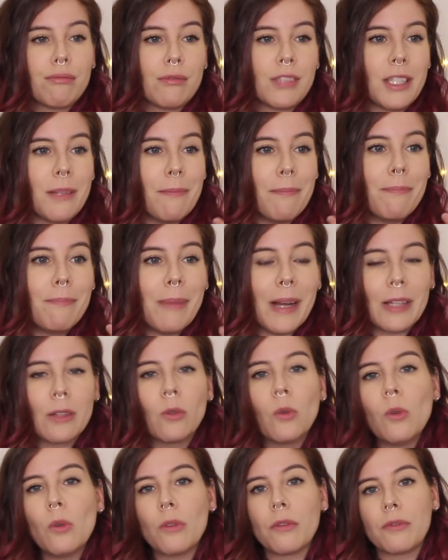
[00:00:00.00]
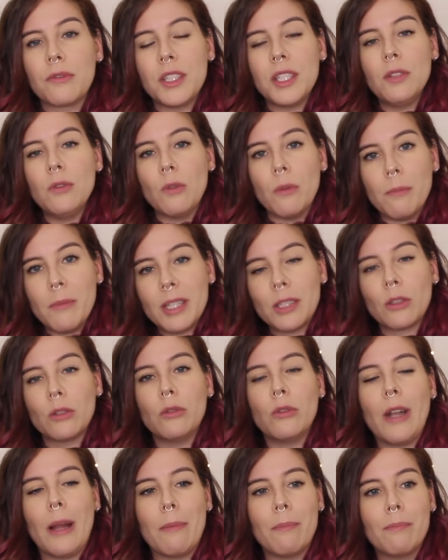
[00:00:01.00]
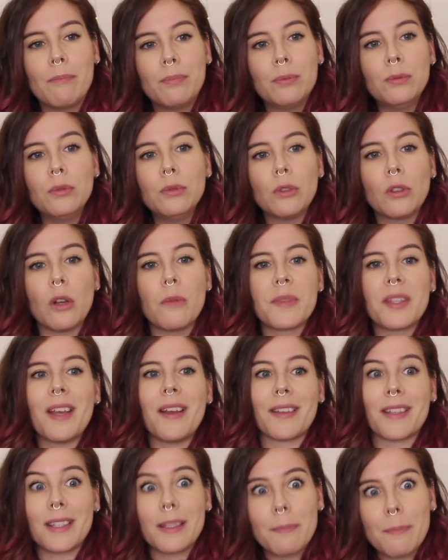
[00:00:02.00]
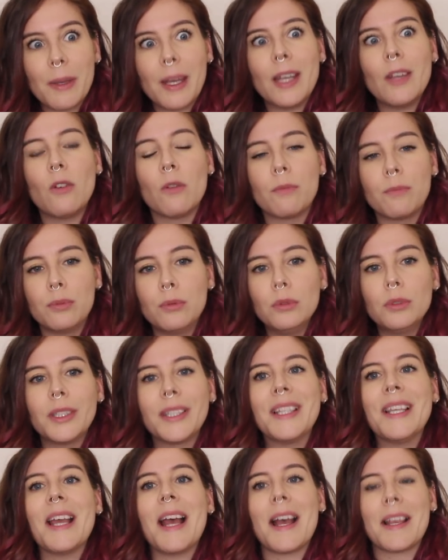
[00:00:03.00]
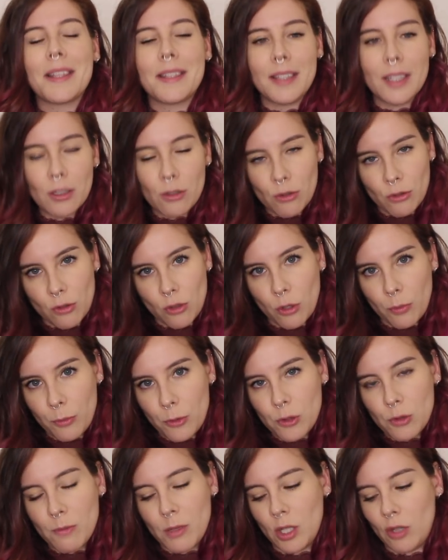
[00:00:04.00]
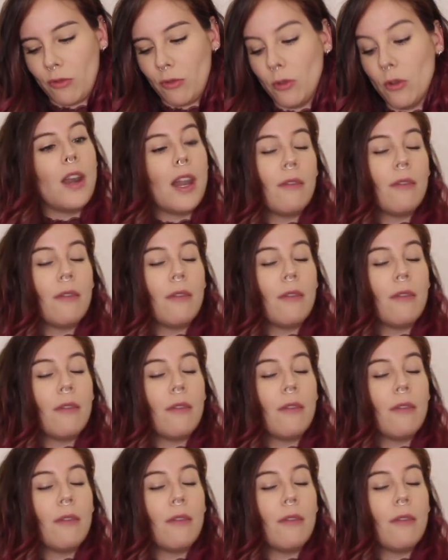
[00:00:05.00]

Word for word: j'ai pas trop envie de mettre de la poudre, comme ça un spray en poudre qui assèche encore plus mes cheveux.